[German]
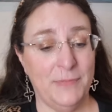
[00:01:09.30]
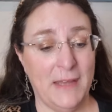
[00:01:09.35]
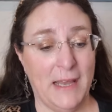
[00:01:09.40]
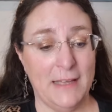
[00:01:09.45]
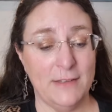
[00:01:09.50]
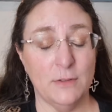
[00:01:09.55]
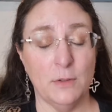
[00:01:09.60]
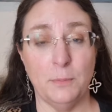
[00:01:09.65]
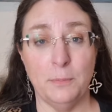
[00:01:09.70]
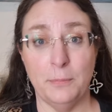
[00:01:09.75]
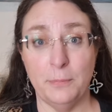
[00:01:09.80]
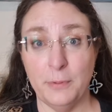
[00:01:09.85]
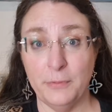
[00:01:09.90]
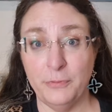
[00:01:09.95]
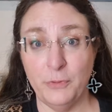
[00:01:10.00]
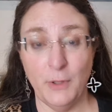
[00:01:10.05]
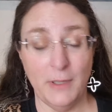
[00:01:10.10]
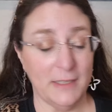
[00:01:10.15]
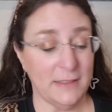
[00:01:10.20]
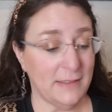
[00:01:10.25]
Also
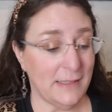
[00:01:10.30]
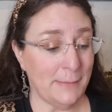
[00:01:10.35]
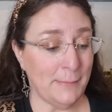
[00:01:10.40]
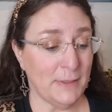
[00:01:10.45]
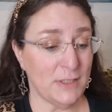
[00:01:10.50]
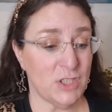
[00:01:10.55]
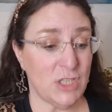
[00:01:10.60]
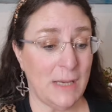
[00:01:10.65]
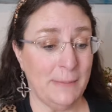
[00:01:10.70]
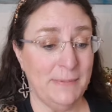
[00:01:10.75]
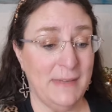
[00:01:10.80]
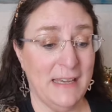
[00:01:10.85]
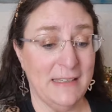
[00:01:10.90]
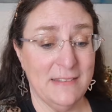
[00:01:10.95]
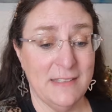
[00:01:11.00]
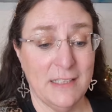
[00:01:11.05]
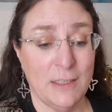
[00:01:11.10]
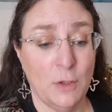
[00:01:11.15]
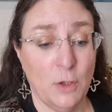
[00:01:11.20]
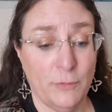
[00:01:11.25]
bevor jetzt jemand schreibt,
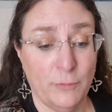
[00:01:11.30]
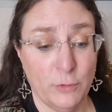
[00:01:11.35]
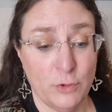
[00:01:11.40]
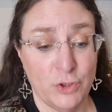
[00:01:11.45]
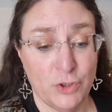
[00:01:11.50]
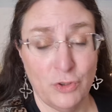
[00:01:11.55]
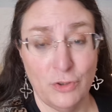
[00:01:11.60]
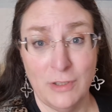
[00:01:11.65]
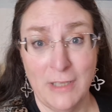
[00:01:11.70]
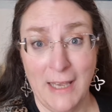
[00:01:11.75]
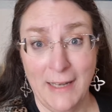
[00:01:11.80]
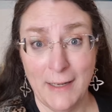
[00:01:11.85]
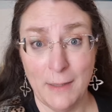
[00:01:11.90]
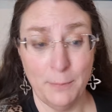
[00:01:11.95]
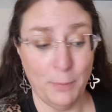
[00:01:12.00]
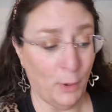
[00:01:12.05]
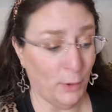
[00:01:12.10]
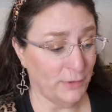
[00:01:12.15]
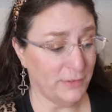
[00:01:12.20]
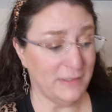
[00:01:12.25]
herzlichen Glückwunsch zu deiner
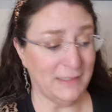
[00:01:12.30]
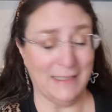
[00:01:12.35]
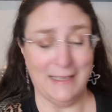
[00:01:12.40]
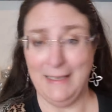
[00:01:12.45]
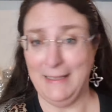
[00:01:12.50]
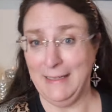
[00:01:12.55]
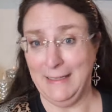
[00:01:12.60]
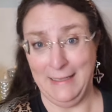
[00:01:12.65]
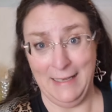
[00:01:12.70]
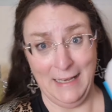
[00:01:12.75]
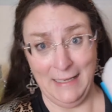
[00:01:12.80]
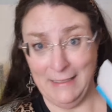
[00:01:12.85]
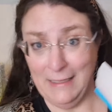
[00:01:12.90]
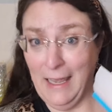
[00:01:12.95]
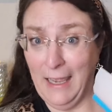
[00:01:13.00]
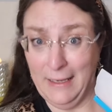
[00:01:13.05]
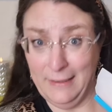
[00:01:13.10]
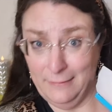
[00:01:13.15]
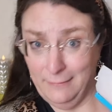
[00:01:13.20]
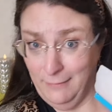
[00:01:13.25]
Box, Irene. Nein,
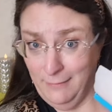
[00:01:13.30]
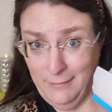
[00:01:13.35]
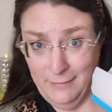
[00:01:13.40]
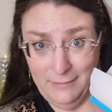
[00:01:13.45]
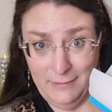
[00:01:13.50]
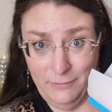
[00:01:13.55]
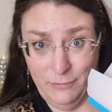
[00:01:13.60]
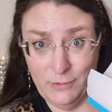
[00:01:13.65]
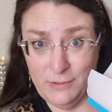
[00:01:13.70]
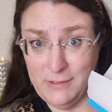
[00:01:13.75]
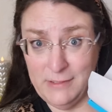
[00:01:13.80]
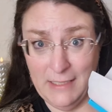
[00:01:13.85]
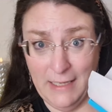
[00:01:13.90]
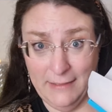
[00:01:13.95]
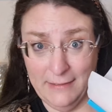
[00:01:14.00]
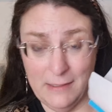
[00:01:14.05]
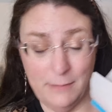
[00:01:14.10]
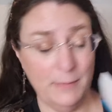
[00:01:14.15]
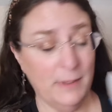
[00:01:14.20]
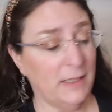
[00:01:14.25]
nein, die wird die
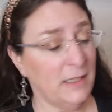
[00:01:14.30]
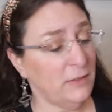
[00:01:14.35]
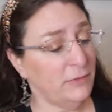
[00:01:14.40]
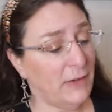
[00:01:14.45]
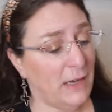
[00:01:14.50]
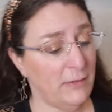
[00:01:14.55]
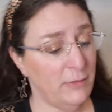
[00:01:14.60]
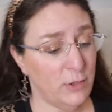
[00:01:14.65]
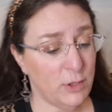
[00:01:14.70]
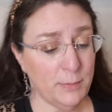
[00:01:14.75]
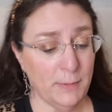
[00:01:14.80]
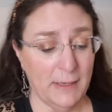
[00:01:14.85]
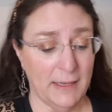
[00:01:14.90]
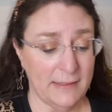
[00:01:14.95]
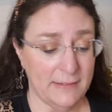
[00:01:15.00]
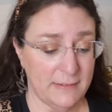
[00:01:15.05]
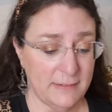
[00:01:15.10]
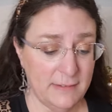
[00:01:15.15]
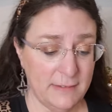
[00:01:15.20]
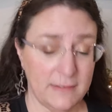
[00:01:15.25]
Anja mir nicht freiwillig
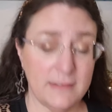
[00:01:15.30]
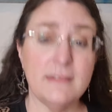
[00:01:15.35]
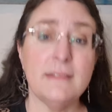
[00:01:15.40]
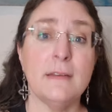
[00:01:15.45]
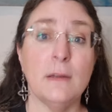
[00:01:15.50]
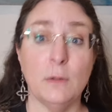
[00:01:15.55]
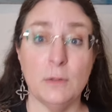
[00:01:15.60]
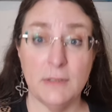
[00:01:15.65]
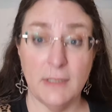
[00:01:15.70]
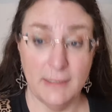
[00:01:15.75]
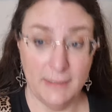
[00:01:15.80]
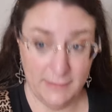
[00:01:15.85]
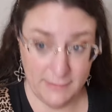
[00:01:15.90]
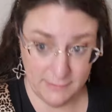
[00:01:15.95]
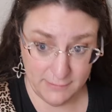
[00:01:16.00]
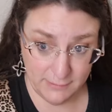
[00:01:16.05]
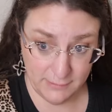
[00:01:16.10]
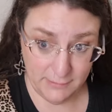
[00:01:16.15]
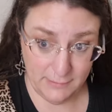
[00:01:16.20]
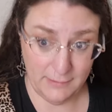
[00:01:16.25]
überlassen. Die sitzt auch da
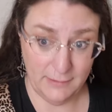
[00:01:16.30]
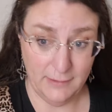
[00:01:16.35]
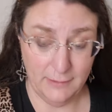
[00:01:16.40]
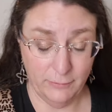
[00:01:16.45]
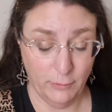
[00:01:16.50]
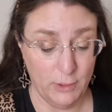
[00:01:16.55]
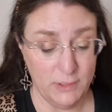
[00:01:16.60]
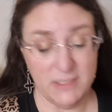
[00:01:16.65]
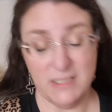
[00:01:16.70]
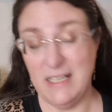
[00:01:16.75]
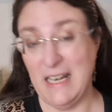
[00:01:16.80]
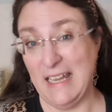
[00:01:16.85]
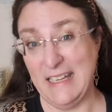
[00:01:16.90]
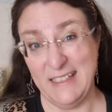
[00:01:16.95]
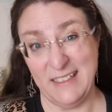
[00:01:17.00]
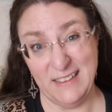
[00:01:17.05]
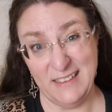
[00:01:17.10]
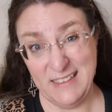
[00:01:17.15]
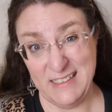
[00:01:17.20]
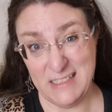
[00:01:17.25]
hinten. Die wollte
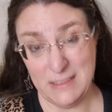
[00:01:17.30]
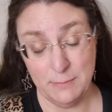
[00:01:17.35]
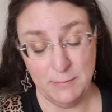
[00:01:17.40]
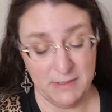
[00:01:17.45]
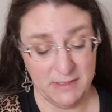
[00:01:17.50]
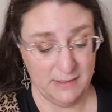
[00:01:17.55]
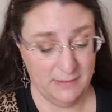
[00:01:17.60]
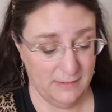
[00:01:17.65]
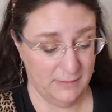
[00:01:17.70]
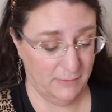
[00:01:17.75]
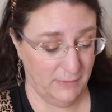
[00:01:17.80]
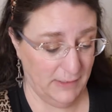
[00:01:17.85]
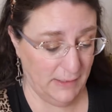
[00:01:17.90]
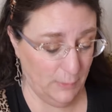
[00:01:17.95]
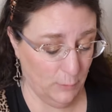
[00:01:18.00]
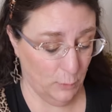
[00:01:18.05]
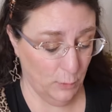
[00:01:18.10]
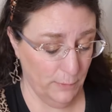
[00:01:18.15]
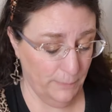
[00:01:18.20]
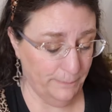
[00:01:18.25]
leider nicht mit ins
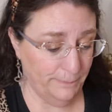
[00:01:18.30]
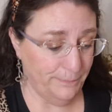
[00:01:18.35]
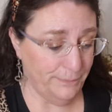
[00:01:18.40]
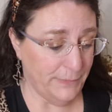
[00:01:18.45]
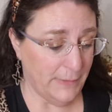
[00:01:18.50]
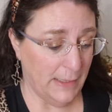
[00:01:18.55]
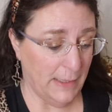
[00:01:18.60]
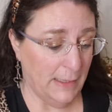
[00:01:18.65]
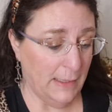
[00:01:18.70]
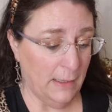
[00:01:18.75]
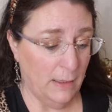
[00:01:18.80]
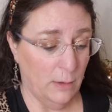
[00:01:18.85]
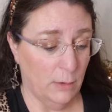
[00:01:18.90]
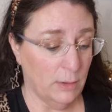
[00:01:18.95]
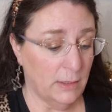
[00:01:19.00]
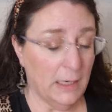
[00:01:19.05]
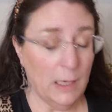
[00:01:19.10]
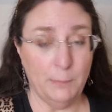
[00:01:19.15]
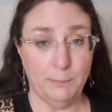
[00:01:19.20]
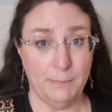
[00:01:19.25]
Video.
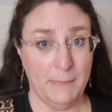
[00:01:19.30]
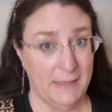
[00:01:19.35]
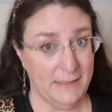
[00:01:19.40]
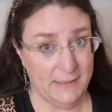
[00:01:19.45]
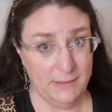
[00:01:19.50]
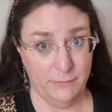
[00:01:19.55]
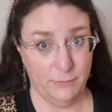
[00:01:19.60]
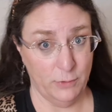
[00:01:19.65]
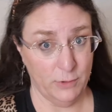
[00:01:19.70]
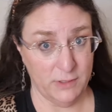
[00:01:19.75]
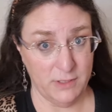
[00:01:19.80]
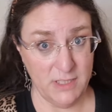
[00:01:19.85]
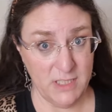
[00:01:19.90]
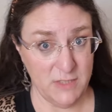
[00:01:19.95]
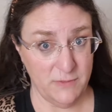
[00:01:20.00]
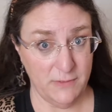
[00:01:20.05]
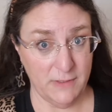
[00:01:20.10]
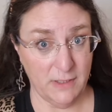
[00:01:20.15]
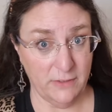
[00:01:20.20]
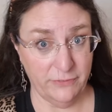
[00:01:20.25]
Und glaubt mal, die wird
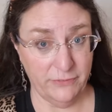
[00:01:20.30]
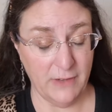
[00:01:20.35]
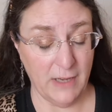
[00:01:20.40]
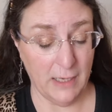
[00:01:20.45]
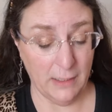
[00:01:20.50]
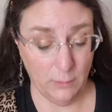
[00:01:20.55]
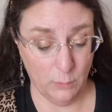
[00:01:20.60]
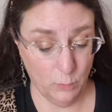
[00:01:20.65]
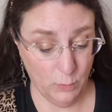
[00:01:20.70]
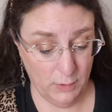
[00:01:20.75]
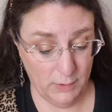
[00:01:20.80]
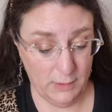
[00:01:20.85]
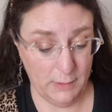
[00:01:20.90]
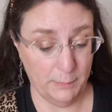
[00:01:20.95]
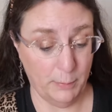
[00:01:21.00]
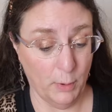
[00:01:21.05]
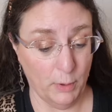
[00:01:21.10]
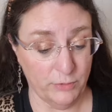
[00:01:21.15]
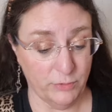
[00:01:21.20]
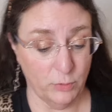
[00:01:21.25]
nicht wieder fahren ohne die
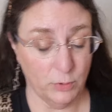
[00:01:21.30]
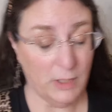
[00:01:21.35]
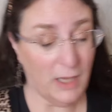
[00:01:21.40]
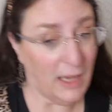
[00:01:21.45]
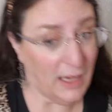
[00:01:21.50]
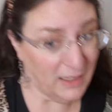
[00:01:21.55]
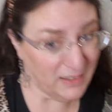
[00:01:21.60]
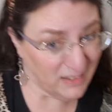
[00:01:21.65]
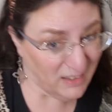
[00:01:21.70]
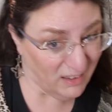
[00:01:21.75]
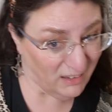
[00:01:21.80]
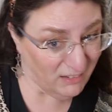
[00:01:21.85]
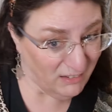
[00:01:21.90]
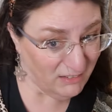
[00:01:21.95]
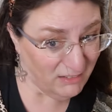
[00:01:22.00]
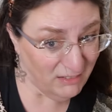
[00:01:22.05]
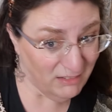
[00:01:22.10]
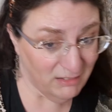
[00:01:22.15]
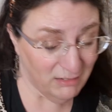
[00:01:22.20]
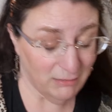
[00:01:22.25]
Box, oder Anja?
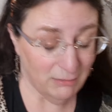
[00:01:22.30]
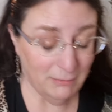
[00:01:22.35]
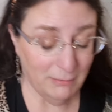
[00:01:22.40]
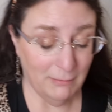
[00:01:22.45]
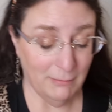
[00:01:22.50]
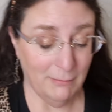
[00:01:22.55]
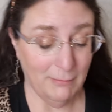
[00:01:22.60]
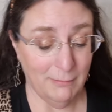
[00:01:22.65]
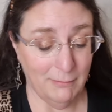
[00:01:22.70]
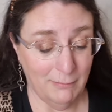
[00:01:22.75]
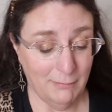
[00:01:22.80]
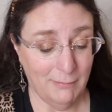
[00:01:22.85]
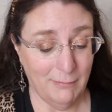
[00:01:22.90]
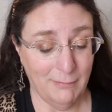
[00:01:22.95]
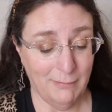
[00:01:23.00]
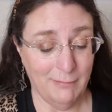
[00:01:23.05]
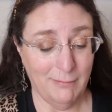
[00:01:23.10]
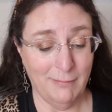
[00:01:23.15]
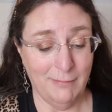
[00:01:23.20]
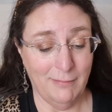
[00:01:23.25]

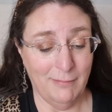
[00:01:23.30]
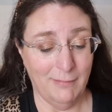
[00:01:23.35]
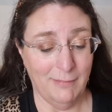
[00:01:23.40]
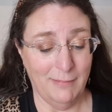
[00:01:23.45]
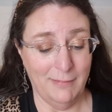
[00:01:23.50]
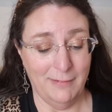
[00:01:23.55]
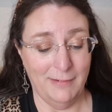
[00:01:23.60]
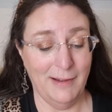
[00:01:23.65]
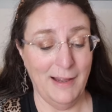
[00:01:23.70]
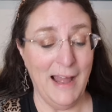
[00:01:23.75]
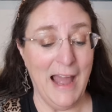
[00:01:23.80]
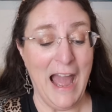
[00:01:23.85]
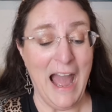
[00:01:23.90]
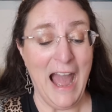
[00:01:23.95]
Ja.